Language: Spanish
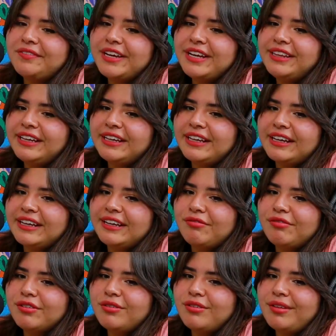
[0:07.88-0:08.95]
fíjate que
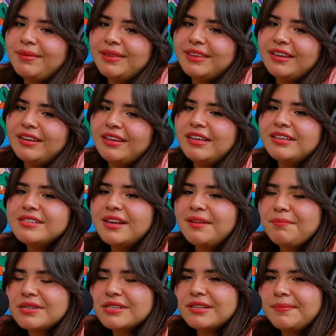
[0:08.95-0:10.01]
afortunadamente, y es
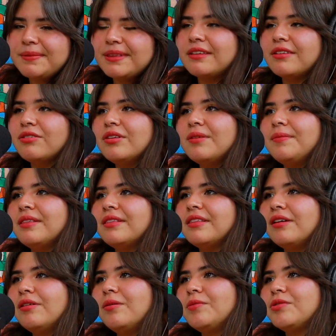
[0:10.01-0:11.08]
que precisamente yo también
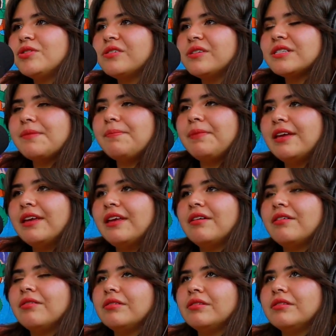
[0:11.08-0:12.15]
tengo mucho ese piqui
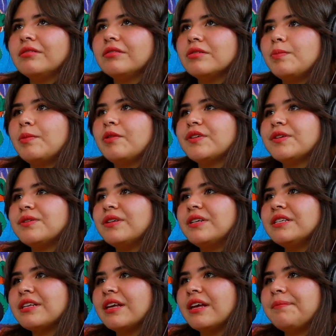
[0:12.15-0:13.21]
con los
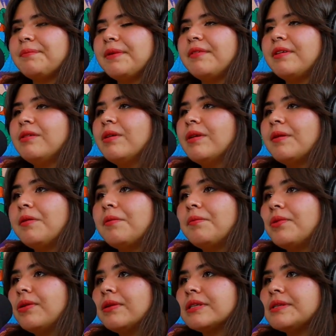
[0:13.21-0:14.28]
profesores que me evalúen con
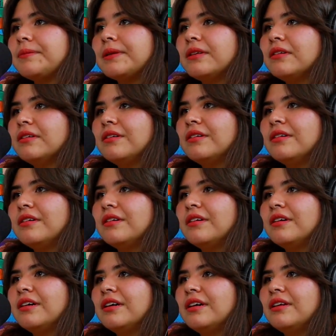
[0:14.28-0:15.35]
puro examen.
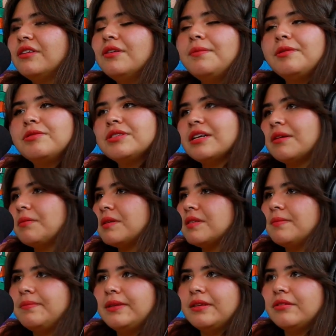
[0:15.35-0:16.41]
No me gusta que me
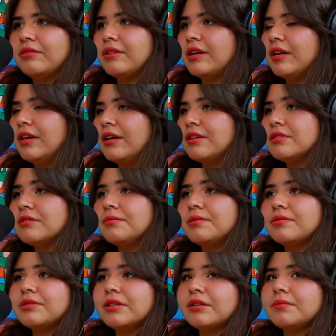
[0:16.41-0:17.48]
estén pidiendo tareas, no me
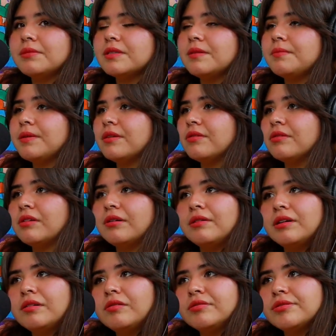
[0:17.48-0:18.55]
gusta que me estén pidiendo
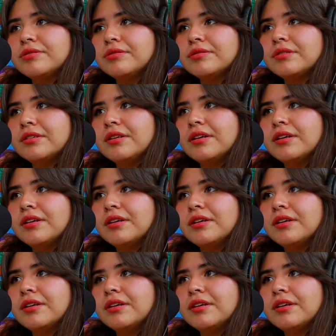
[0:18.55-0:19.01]
trabajos.